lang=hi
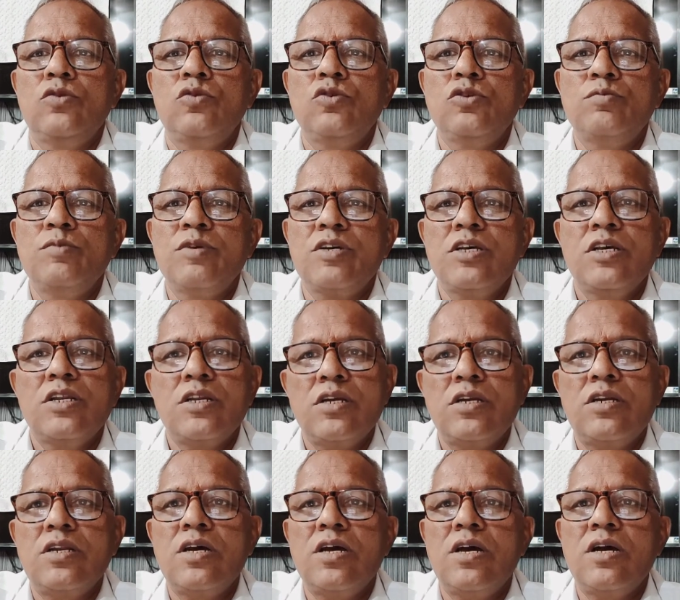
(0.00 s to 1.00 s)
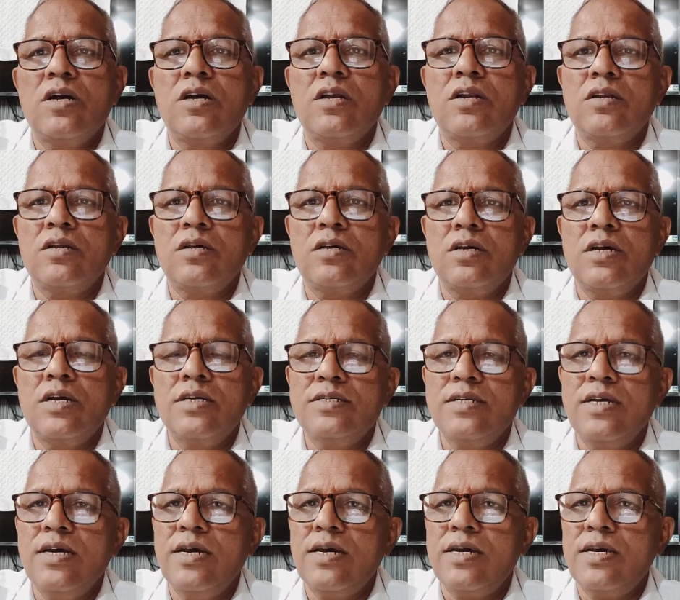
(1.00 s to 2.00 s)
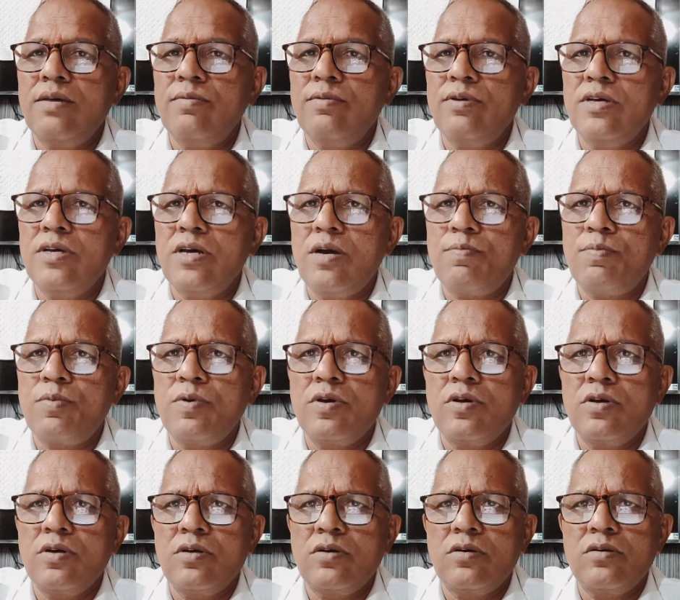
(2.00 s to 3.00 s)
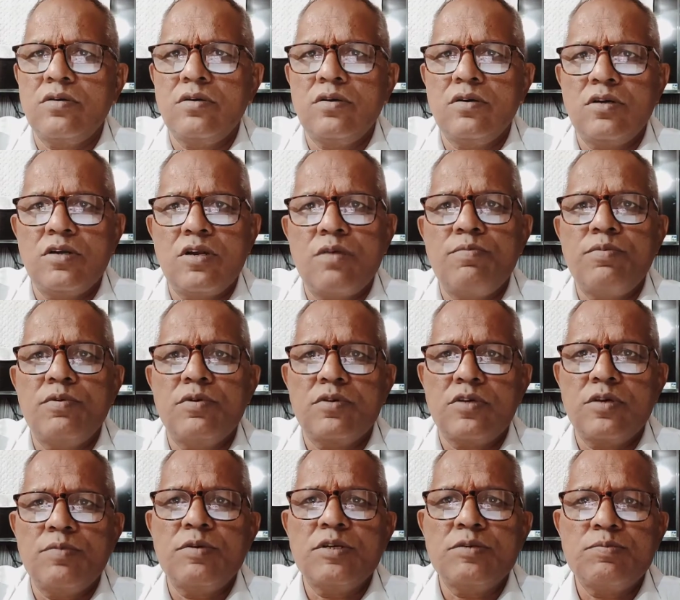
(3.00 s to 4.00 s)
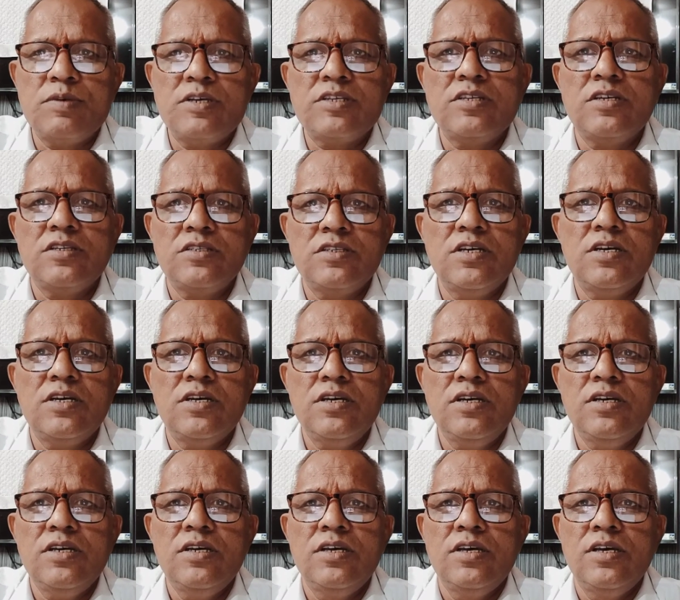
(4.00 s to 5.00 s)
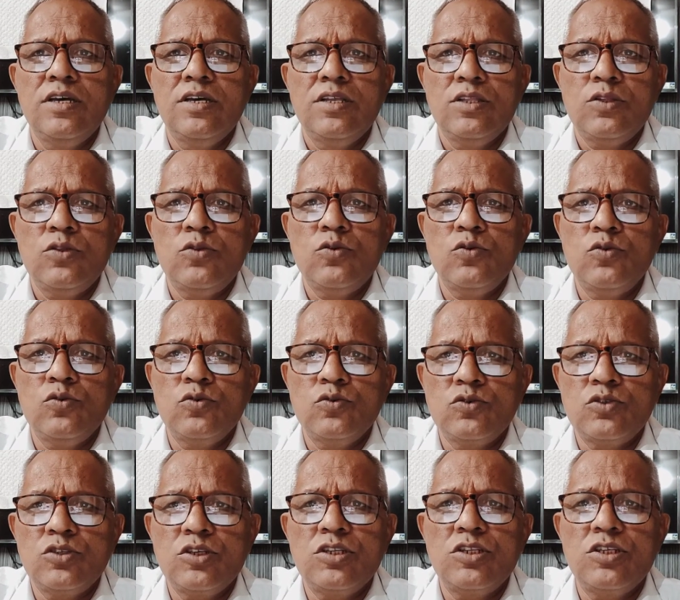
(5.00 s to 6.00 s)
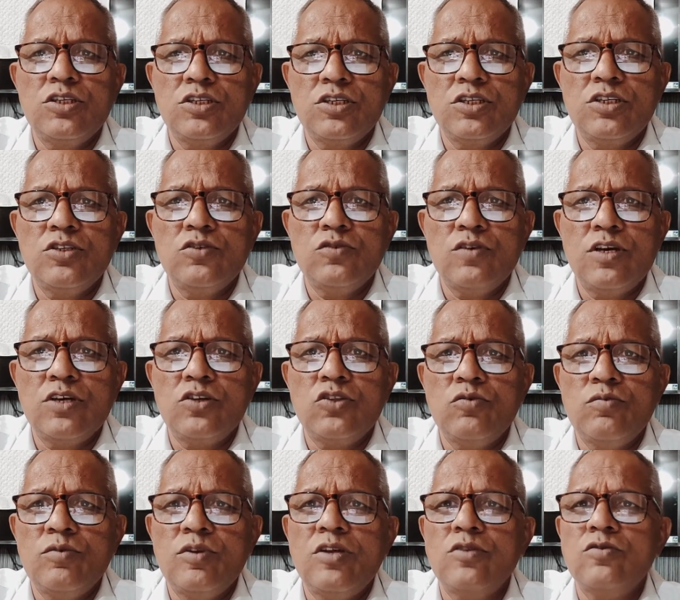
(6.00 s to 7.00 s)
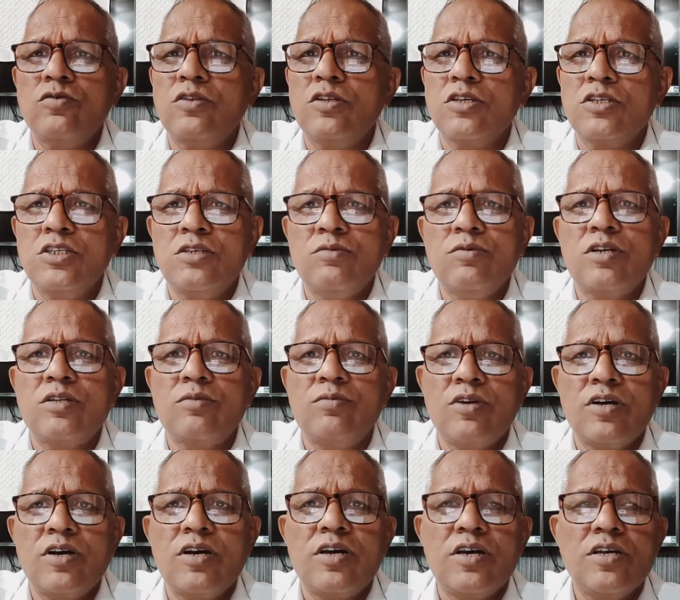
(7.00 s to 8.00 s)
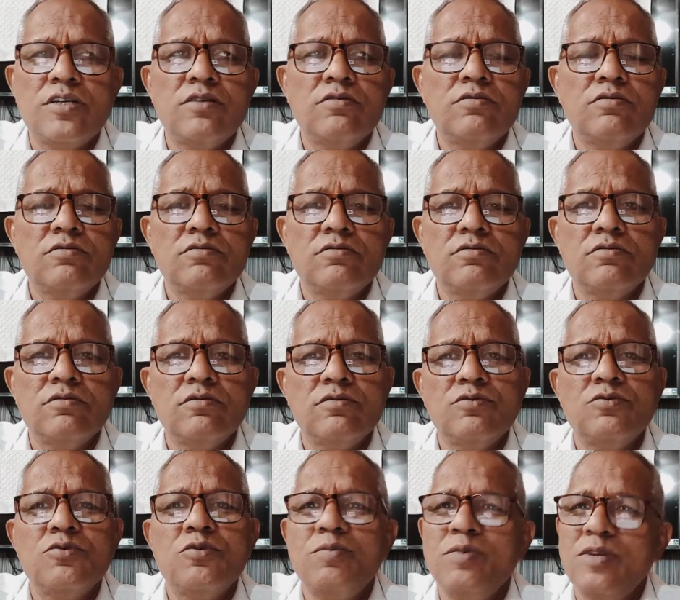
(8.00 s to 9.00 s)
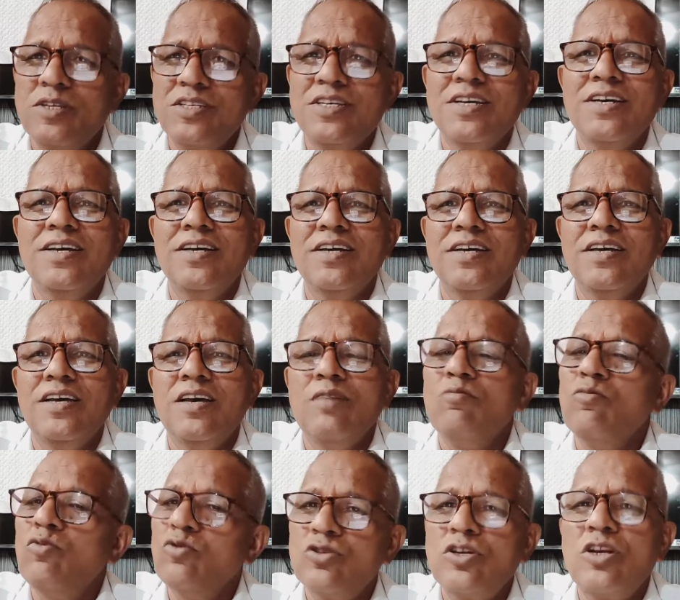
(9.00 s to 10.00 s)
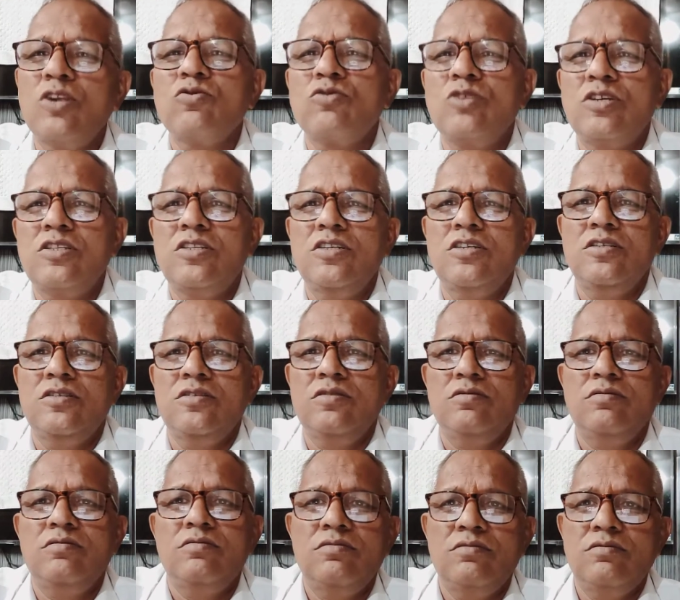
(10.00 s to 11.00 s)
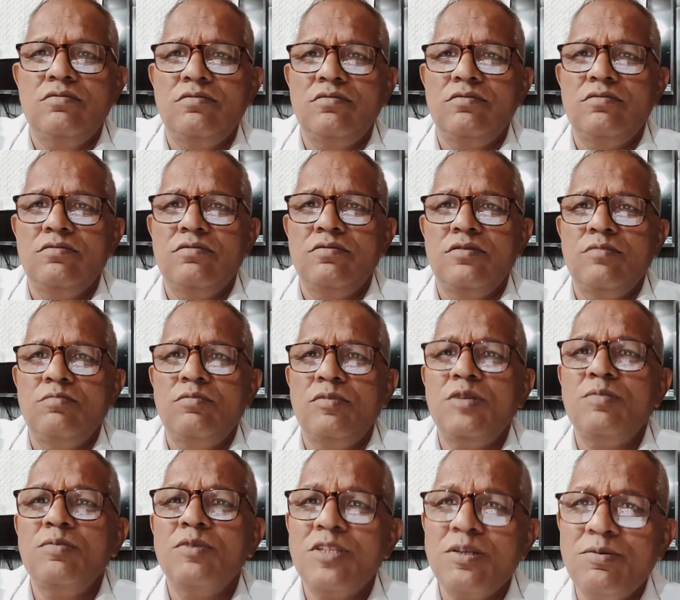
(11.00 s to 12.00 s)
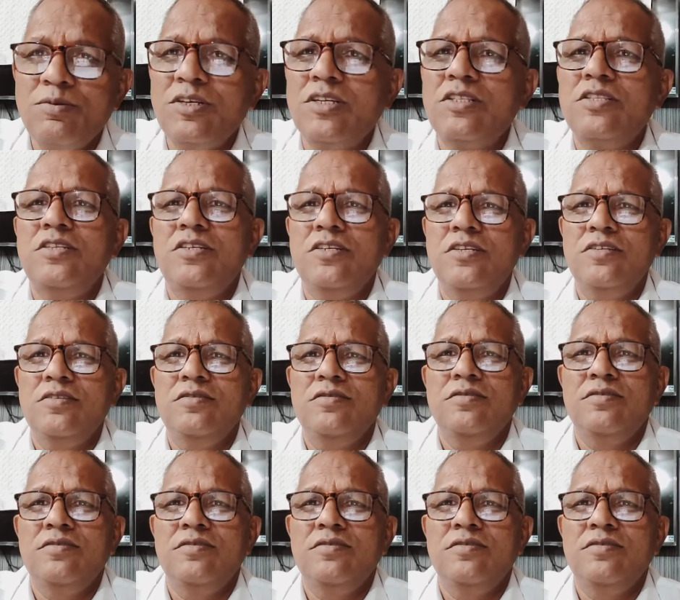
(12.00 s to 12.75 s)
तो इसमें केयर करना है अगर ऐसा है कि भाई आपको अगर आपके पास पैसा अच्छा है तो सर्दी सर्दी जो है एक दो महीना जो है दक्षिण भारत में लगा के आ जाओ वो भी अच्छा है बहुत सारे लोग जाते हैं मेरी मदर भी जाती है